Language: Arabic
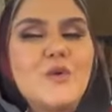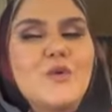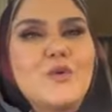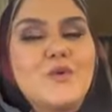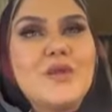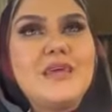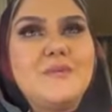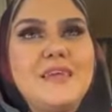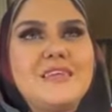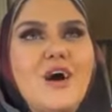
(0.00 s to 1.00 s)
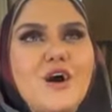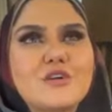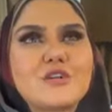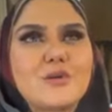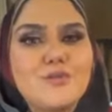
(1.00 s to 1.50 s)
وقولوا لي مين
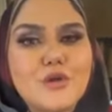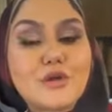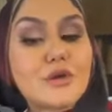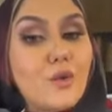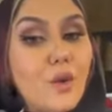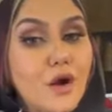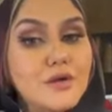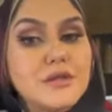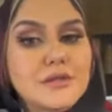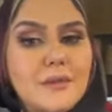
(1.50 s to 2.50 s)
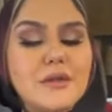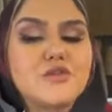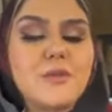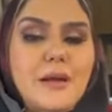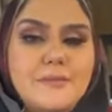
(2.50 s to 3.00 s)
اكتر برج روحاني
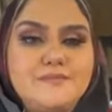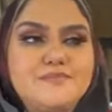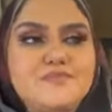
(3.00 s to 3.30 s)
اتعاملتوا معاه